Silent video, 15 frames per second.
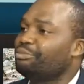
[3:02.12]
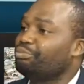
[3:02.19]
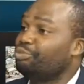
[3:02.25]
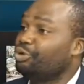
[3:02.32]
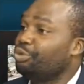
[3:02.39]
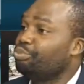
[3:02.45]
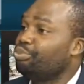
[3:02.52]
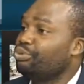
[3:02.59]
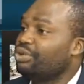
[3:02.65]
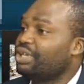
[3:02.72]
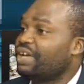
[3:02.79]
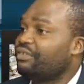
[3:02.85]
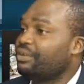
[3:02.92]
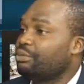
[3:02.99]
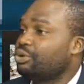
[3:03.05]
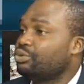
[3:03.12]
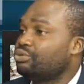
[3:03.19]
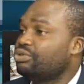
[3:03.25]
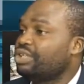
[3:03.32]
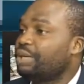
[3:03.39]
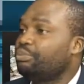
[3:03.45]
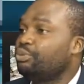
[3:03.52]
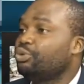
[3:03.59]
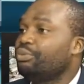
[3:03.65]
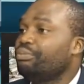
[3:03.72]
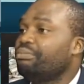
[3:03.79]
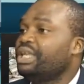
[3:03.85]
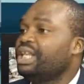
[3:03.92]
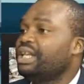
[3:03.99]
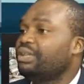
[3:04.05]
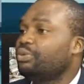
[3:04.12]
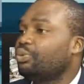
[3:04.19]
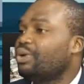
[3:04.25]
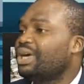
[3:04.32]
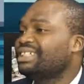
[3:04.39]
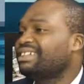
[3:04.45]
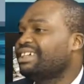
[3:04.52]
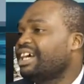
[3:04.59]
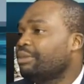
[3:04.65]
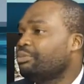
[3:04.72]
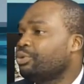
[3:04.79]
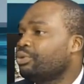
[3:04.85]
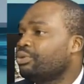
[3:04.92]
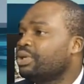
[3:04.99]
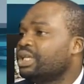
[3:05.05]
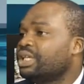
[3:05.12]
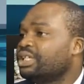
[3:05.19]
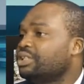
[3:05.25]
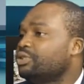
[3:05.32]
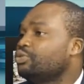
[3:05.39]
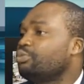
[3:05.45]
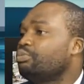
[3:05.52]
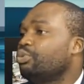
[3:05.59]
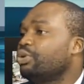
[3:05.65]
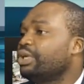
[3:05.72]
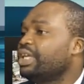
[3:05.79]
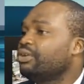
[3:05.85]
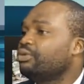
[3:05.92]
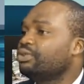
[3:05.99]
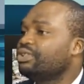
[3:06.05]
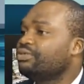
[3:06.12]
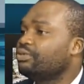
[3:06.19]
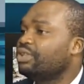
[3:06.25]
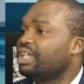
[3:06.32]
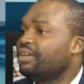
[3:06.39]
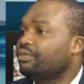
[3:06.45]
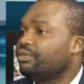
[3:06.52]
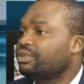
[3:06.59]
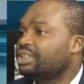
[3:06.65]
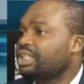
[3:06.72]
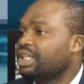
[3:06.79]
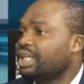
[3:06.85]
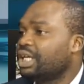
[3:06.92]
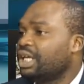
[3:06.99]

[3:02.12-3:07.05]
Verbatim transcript: depuis la fermeture, il y a plus de 1300 camions qui sont bloqués au niveau de la frontière.